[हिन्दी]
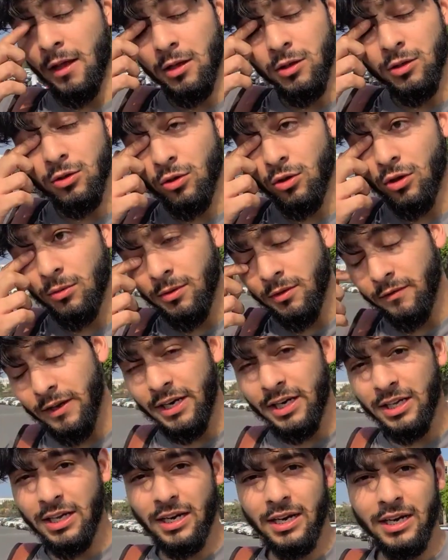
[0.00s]
तो अभी
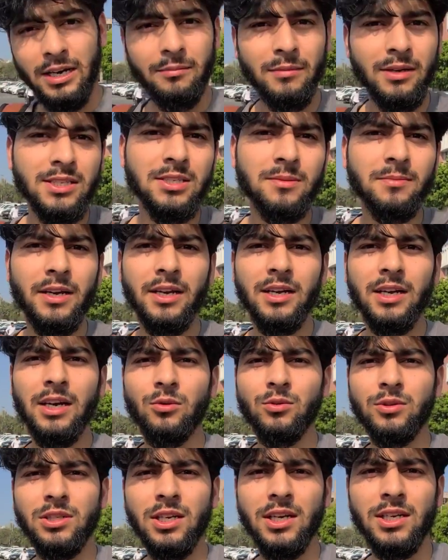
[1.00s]
वेट कर रहे हैं मंज भाई का
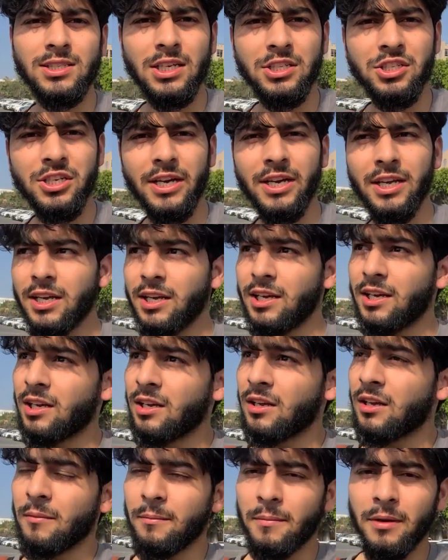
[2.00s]
उसी के साथ जाएंगे
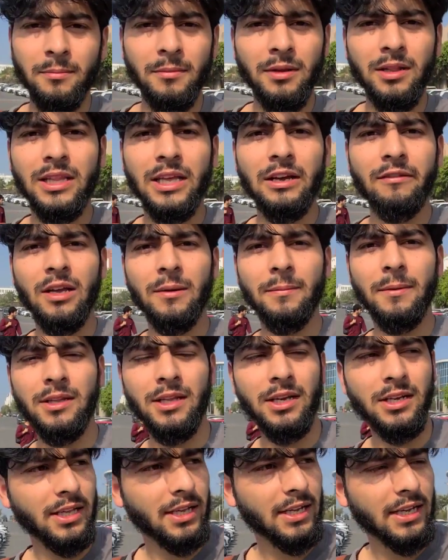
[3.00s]
फिर मिलते हैं वहीं पे
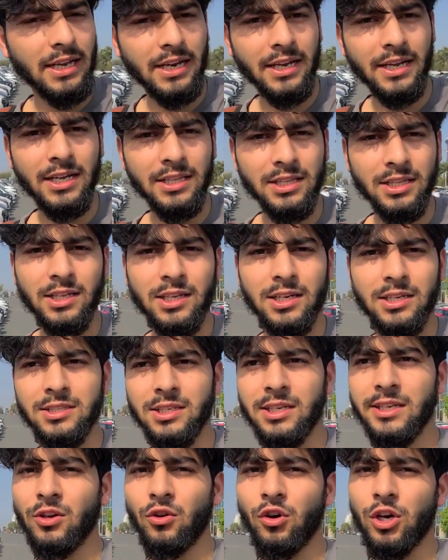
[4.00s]
देखते हैं क्या रहेगा दिन का
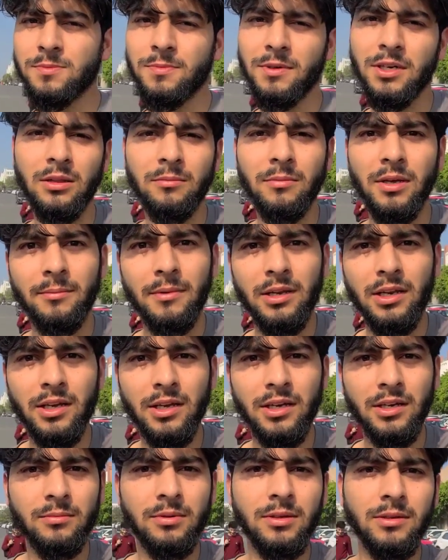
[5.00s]
सीन हॉस्पिटल में ही
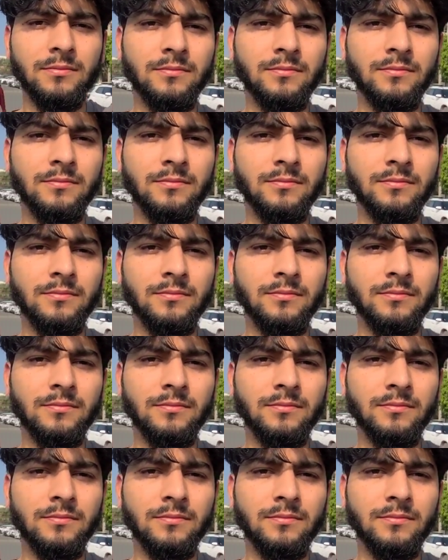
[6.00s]
मिलेंगे अब